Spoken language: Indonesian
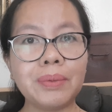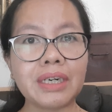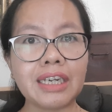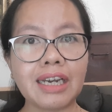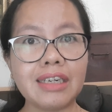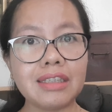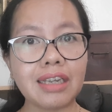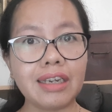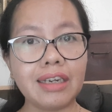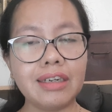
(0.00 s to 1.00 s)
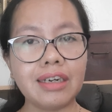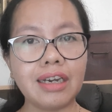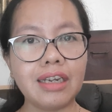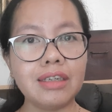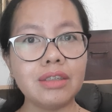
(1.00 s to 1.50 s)
pernikahan saya
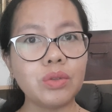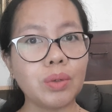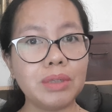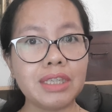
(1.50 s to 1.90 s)
dengan suami